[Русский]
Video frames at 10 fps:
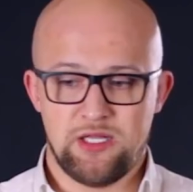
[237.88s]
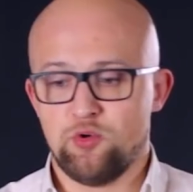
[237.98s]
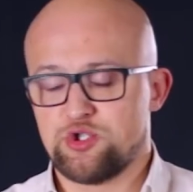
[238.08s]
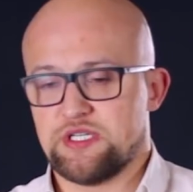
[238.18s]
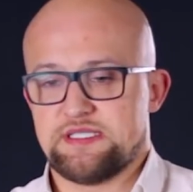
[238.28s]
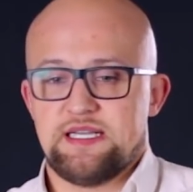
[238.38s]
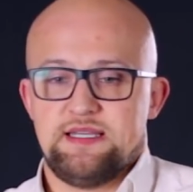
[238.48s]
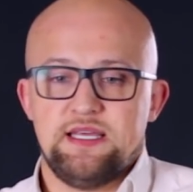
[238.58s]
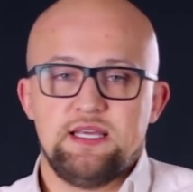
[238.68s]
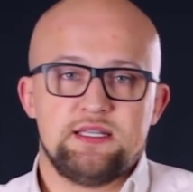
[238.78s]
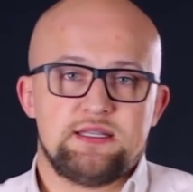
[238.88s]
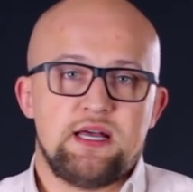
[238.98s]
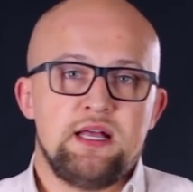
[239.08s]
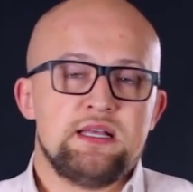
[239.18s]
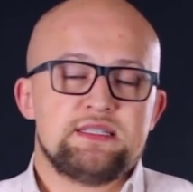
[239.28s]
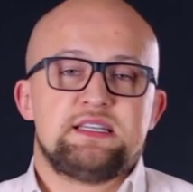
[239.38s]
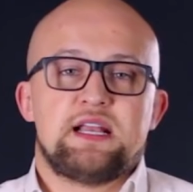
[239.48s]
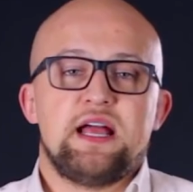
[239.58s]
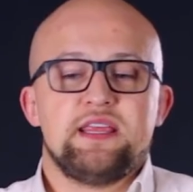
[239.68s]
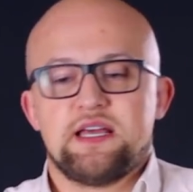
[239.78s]
Лучшая стратегия – это
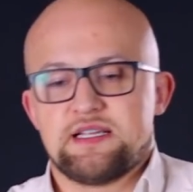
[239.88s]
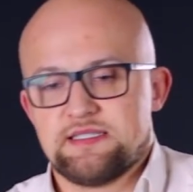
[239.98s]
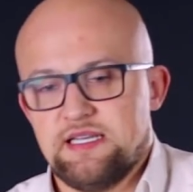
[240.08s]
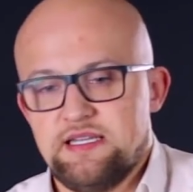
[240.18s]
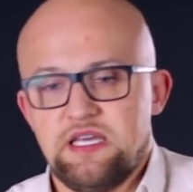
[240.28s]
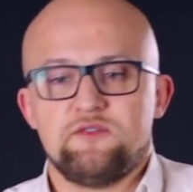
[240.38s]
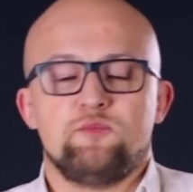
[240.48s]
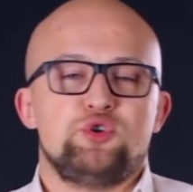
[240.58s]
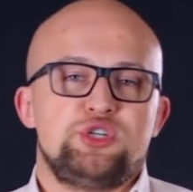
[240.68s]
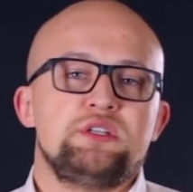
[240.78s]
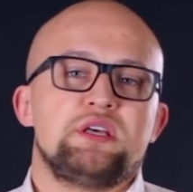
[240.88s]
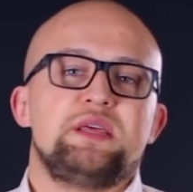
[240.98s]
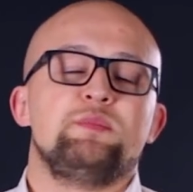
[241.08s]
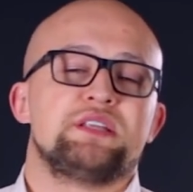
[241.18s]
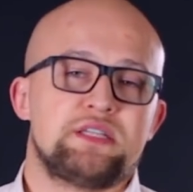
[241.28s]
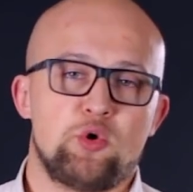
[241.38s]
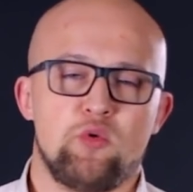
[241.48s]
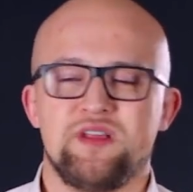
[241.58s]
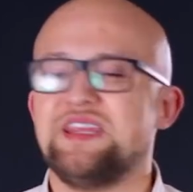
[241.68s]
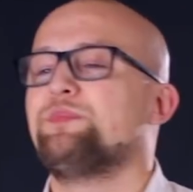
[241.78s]
заранее разглядеть в мужчинах именно
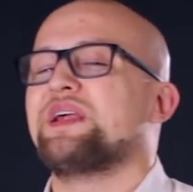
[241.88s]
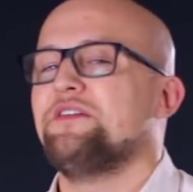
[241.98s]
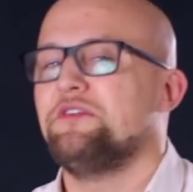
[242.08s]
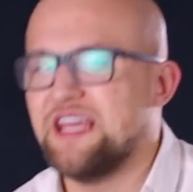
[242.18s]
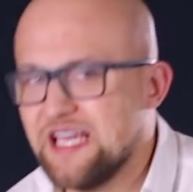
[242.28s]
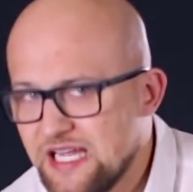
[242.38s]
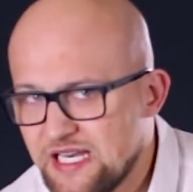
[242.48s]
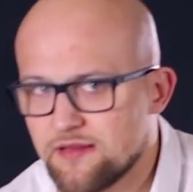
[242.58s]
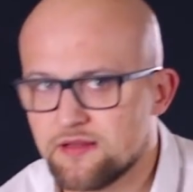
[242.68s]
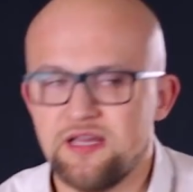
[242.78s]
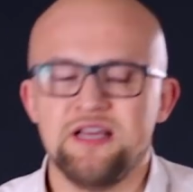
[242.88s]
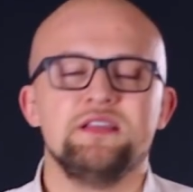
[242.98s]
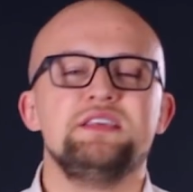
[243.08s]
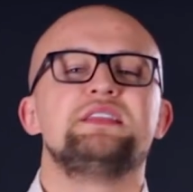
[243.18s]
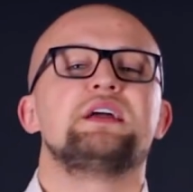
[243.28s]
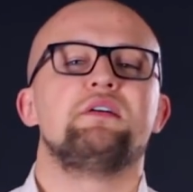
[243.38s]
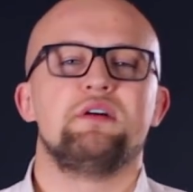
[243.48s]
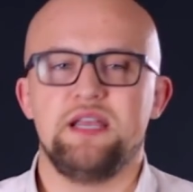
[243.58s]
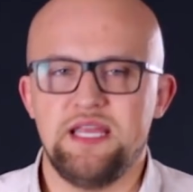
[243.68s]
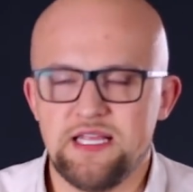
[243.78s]
такого. Не проверить, не
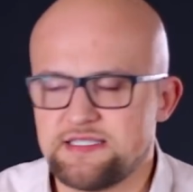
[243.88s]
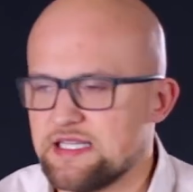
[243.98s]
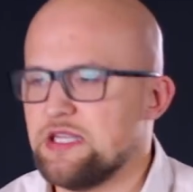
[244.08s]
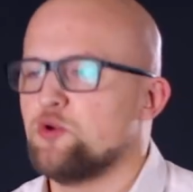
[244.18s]
договориться,